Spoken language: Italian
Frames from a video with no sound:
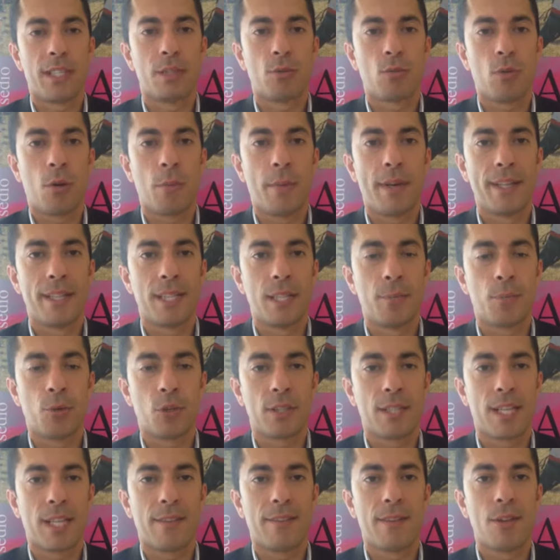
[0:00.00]
naturalmente di
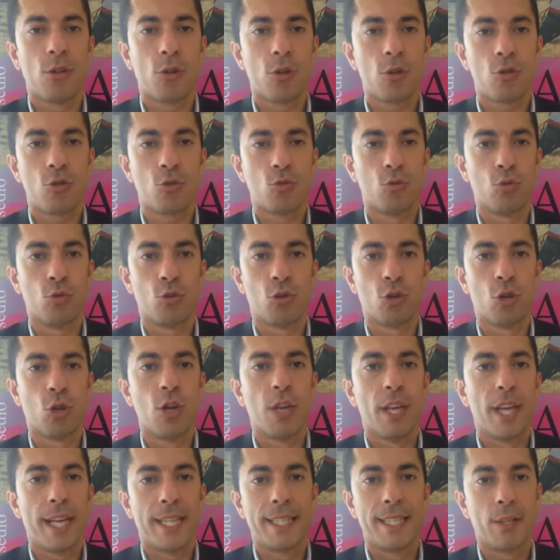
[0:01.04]
portare valore aggiunto
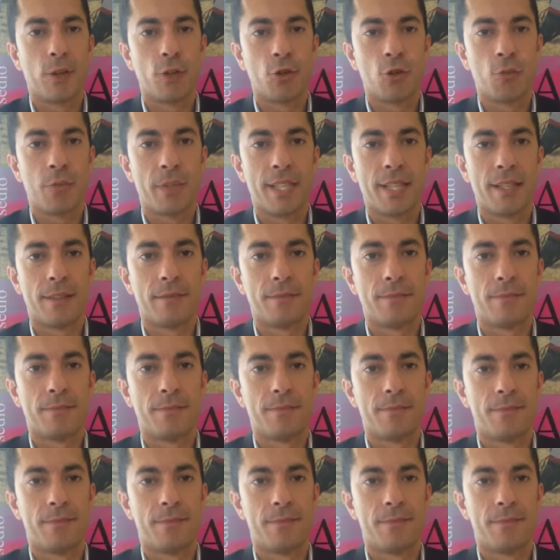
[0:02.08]
ed economia.